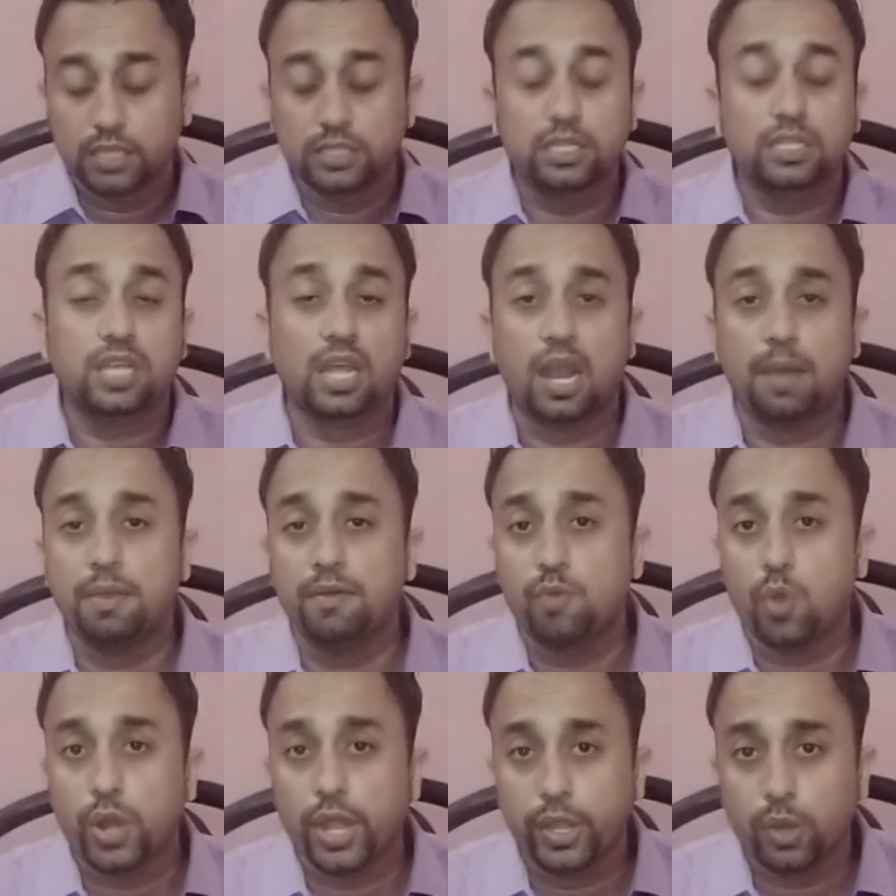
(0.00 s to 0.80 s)
जिसका नाम
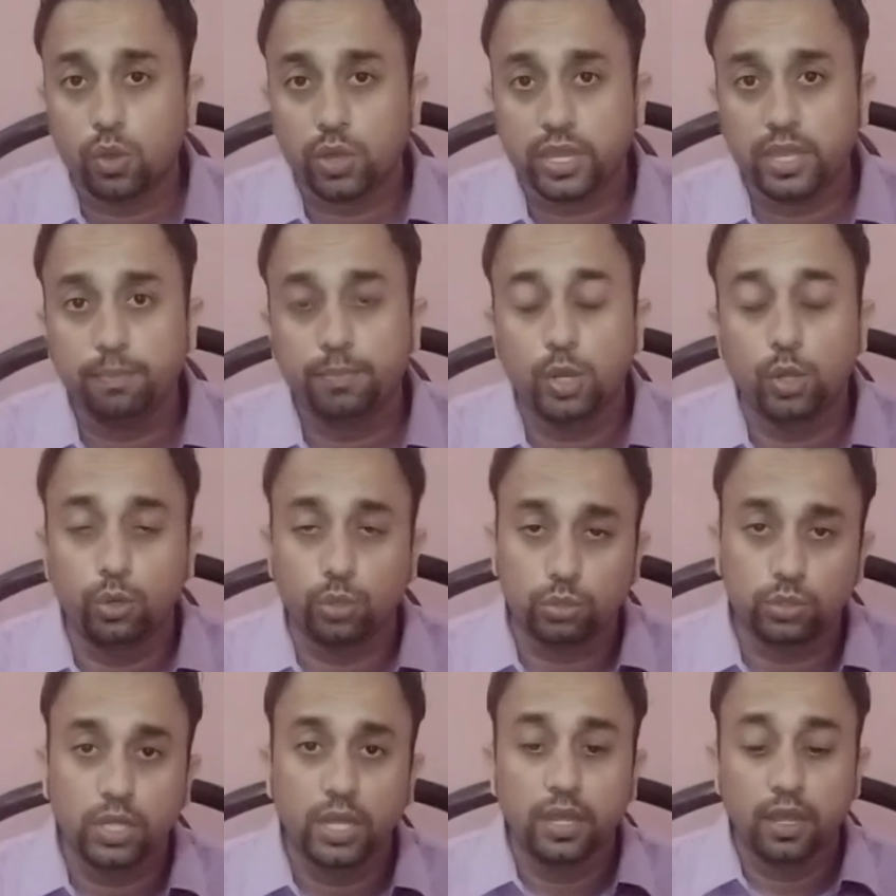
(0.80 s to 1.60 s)
है वोकी टॉकी
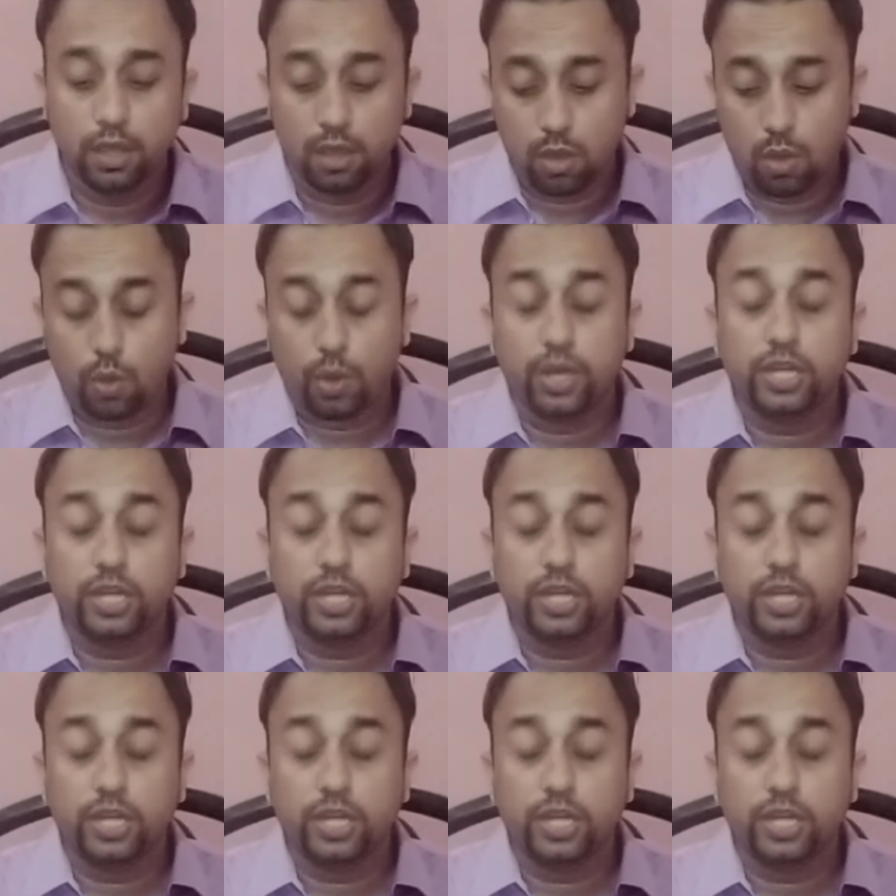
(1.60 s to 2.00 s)
ब्लूटूथ